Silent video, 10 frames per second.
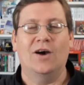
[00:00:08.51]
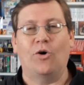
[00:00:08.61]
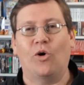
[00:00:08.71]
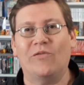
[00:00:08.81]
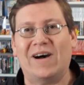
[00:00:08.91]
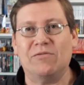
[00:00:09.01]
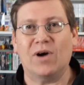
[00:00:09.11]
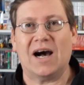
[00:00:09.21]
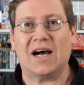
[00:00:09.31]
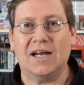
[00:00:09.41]
On va
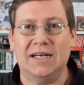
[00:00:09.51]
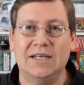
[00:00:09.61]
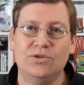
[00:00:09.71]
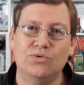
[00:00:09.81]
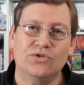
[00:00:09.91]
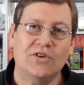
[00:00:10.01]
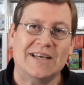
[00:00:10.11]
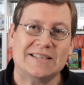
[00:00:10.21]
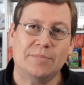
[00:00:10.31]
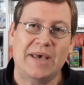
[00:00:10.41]
voir les news de
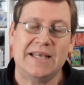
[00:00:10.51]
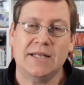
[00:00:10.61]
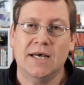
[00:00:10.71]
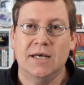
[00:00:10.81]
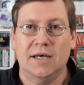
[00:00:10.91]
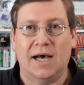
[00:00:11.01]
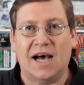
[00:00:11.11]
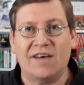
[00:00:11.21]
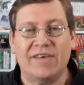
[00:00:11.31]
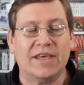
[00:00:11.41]
la semaine
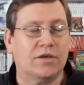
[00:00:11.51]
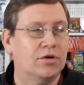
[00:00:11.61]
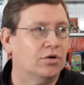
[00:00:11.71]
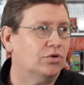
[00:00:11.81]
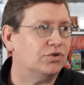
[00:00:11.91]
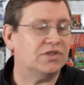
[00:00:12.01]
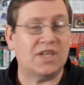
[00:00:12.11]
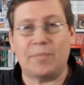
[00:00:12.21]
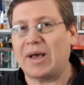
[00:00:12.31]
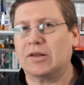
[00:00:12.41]
avec, euh, je
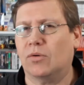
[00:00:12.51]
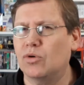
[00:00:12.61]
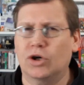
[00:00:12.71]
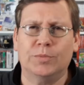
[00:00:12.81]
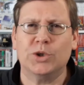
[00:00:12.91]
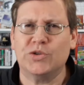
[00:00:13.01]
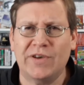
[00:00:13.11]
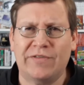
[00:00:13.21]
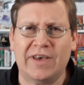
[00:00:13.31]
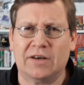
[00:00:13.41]
sais pas trop comment je
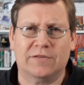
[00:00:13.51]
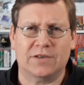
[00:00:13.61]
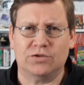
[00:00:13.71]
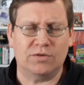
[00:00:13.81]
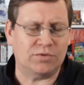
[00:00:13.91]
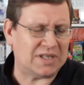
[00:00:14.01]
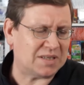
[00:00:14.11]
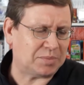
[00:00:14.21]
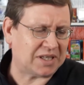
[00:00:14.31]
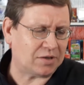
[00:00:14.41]
vais faire, enfin, je vais vous
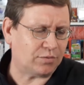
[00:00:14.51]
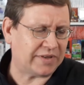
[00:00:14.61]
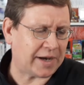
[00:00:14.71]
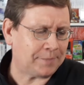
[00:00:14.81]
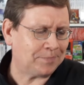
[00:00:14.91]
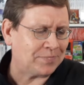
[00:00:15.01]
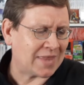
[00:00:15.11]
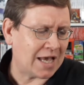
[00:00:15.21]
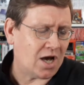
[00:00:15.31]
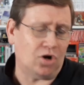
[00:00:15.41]
expliquer tout ça.
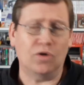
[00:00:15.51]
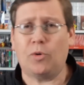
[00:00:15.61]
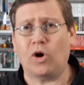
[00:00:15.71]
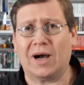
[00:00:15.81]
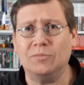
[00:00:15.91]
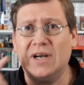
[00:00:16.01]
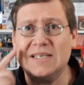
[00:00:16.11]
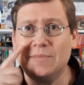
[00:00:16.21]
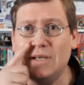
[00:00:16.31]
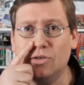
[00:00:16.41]
Le programme de
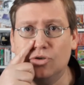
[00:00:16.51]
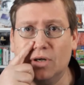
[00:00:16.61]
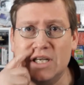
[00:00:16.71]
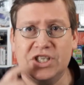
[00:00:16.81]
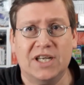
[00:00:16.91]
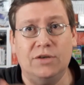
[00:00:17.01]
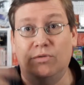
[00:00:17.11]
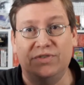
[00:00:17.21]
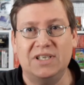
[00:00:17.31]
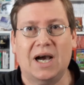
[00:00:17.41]
la semaine sur la chaîne et
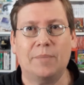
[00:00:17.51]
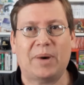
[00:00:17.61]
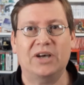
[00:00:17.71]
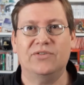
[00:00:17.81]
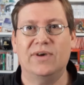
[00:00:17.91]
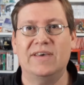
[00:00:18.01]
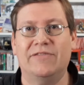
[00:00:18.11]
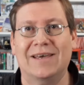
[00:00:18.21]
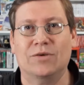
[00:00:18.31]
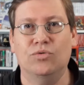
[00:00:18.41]
on finira par une
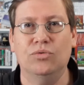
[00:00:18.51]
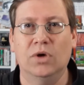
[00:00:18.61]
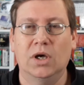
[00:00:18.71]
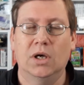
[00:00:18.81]
FAQ.